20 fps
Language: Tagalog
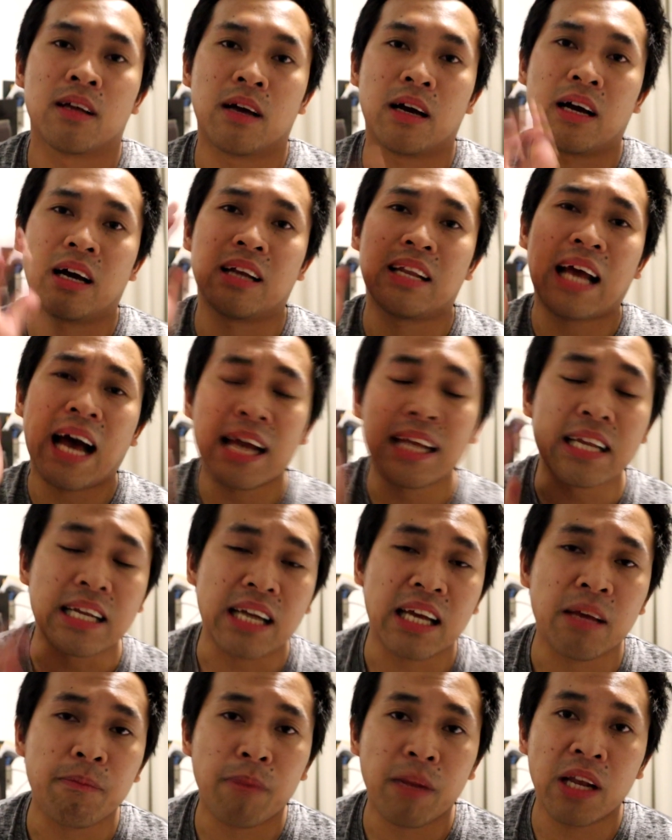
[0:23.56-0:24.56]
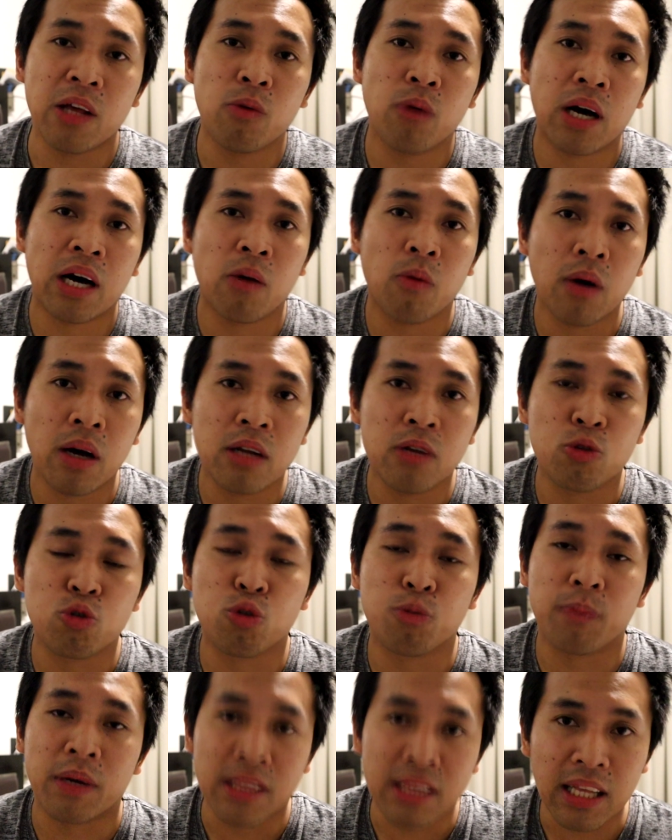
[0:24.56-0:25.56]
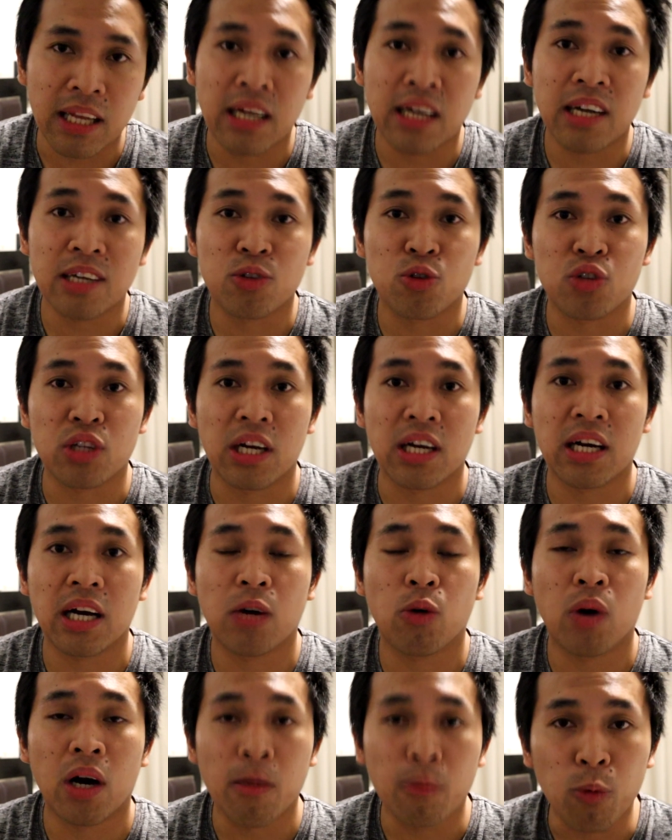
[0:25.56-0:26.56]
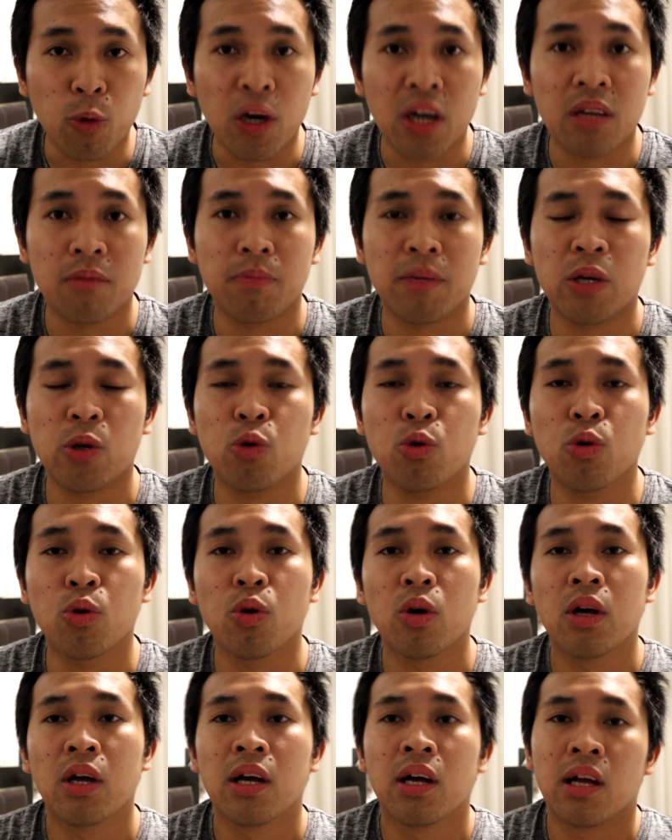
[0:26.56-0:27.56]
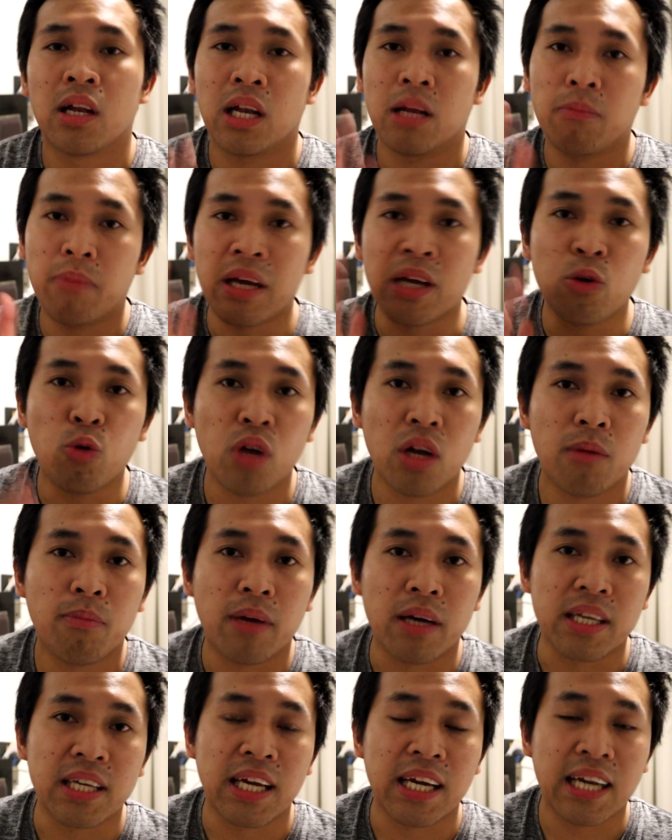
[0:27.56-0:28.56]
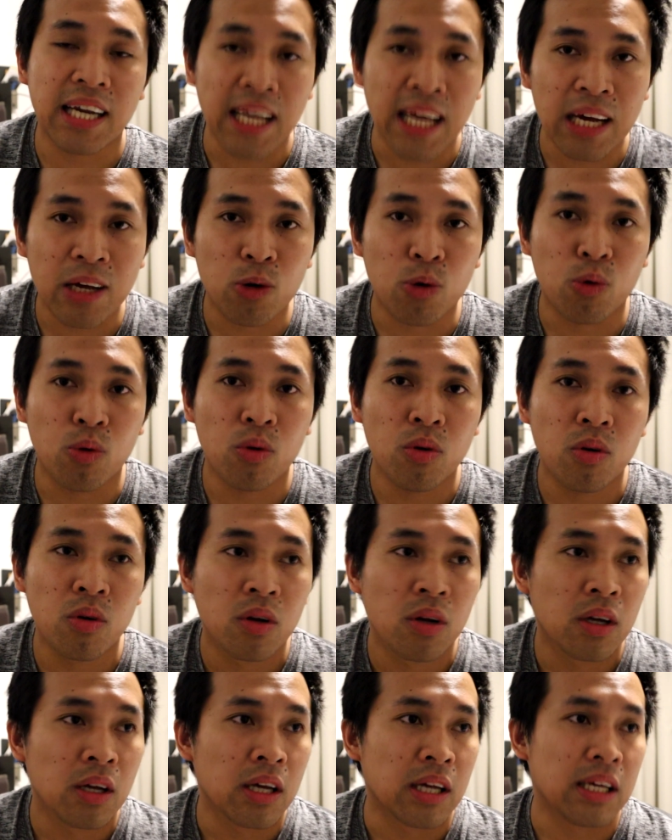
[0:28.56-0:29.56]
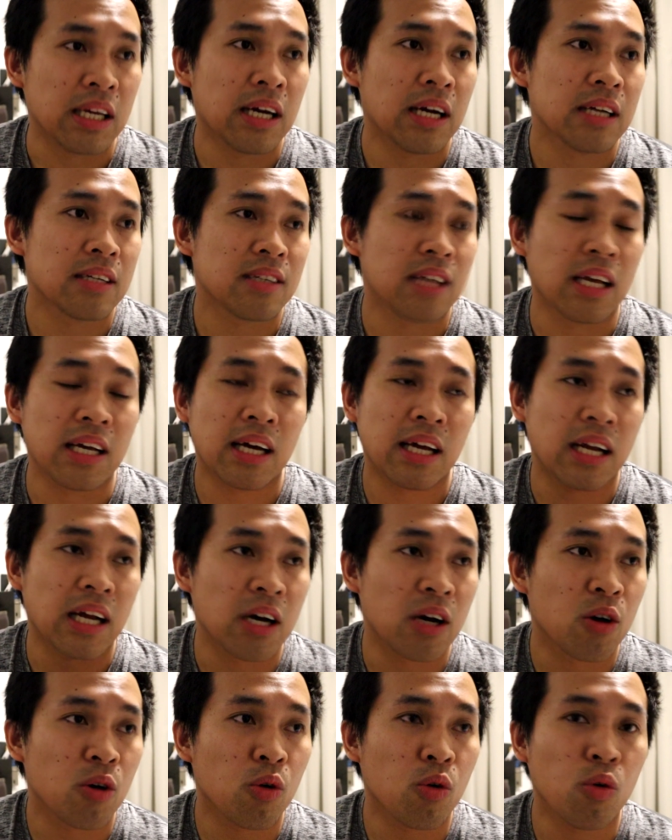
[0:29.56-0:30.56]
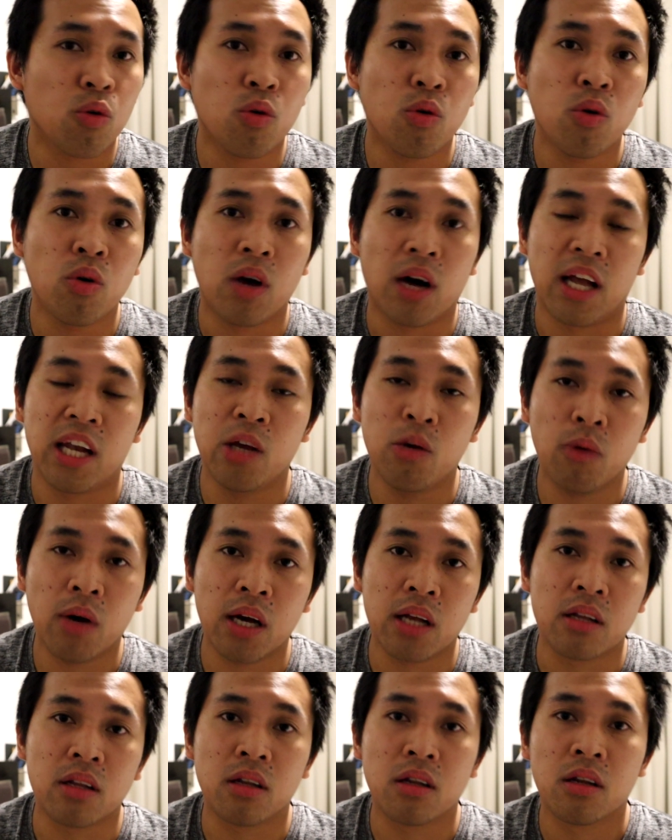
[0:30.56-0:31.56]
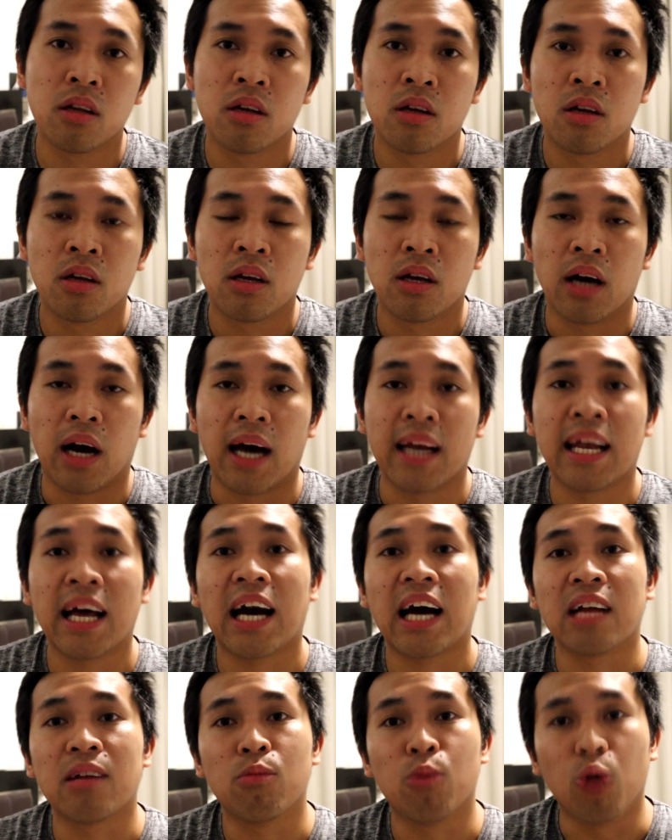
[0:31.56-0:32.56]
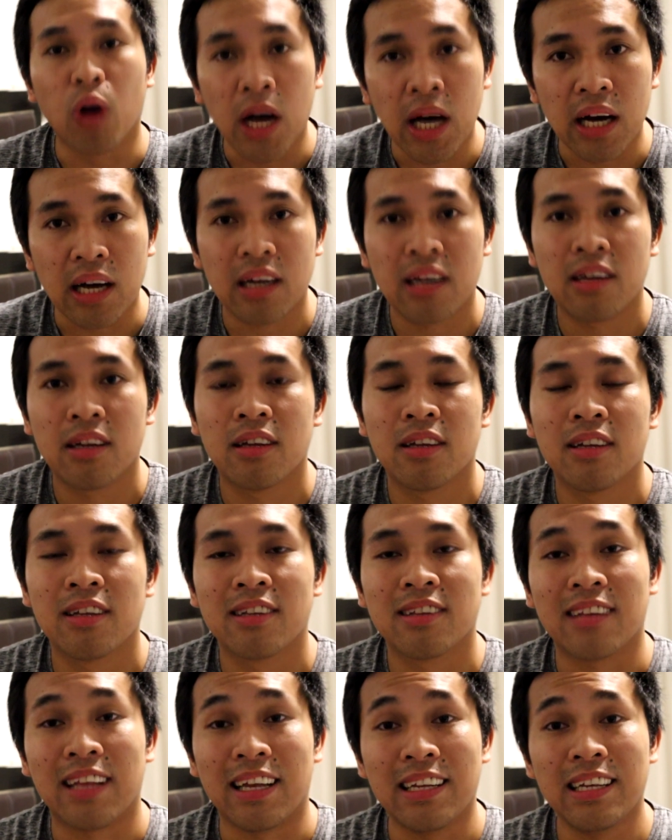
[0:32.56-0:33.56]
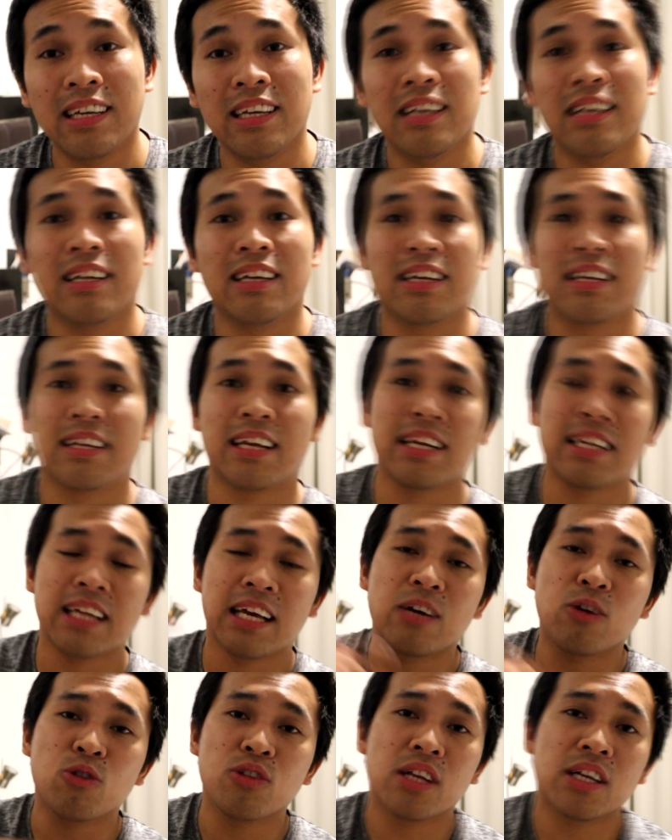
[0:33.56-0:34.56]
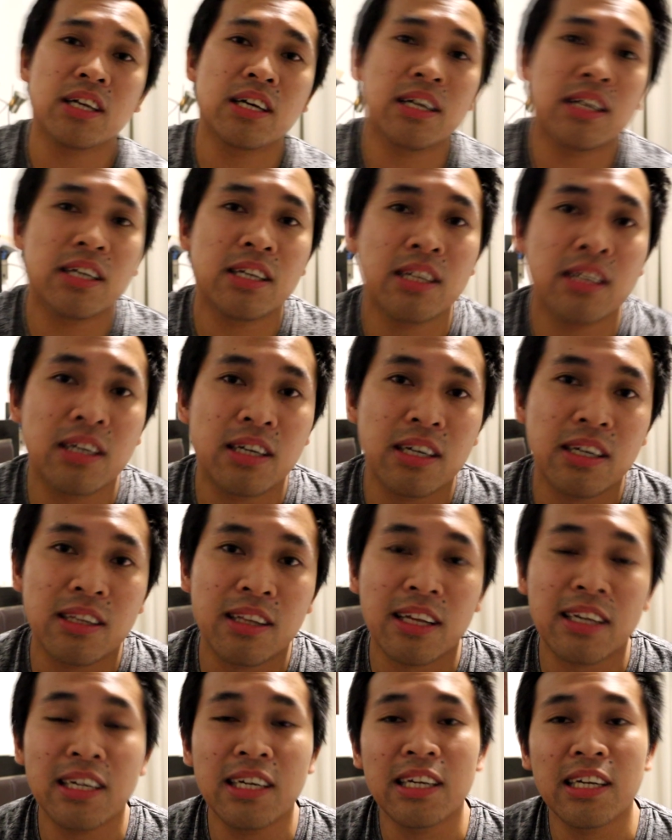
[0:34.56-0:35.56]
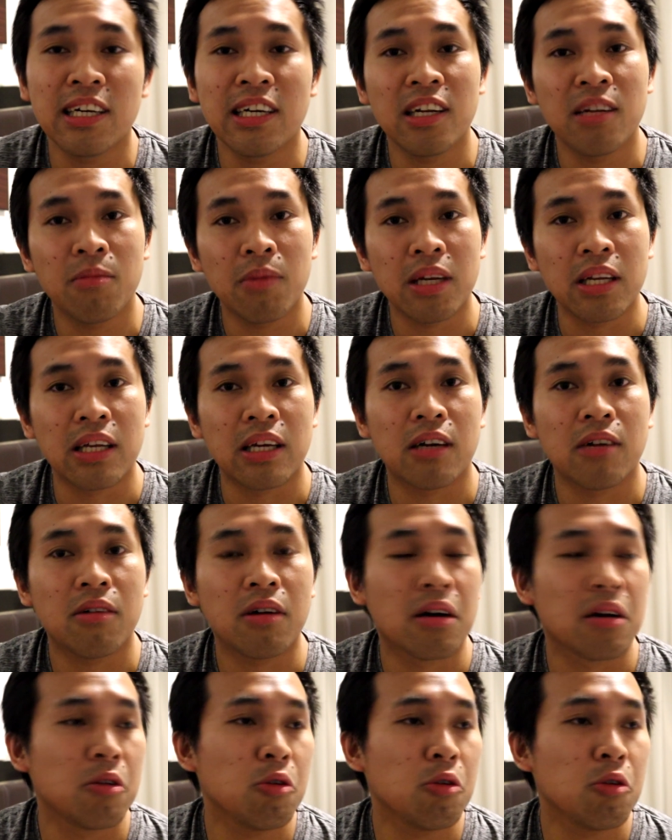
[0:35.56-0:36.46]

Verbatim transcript: Uh, naanik lay paliwawa no supan talaga susang kagwapuan pero labay ko laba ya iklaro ya sa rangko aliwan anakan mo ak. Tani, nainay ko naririnig, man eh. Awa, oh.